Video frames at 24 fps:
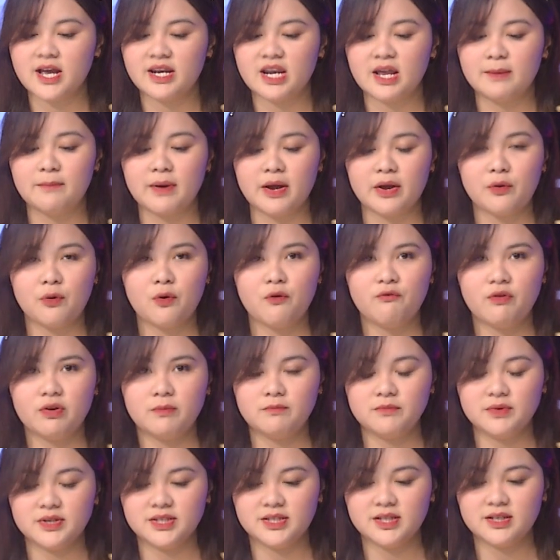đã mắc
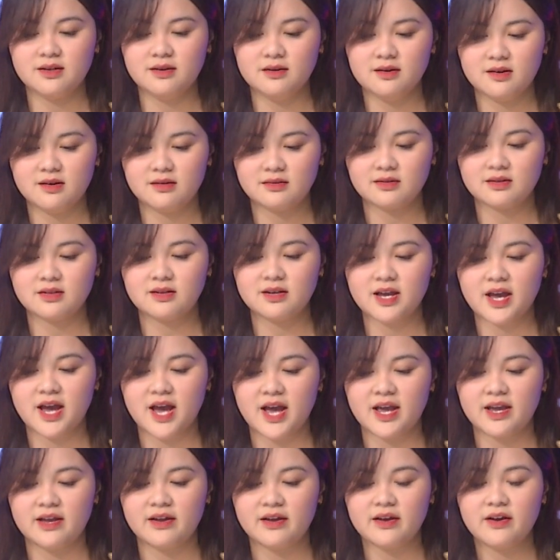Covid-19 lần thứ
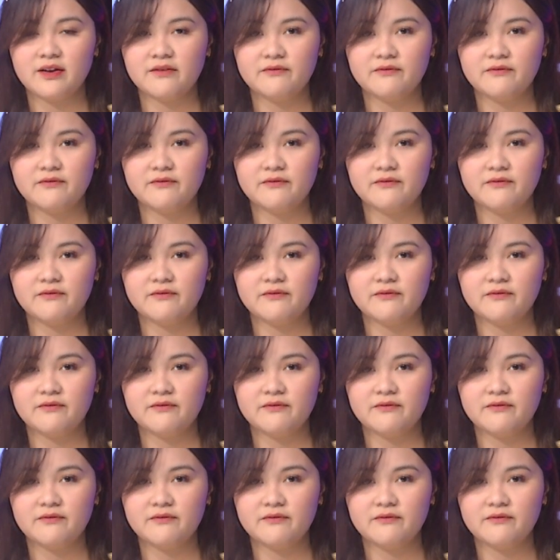hai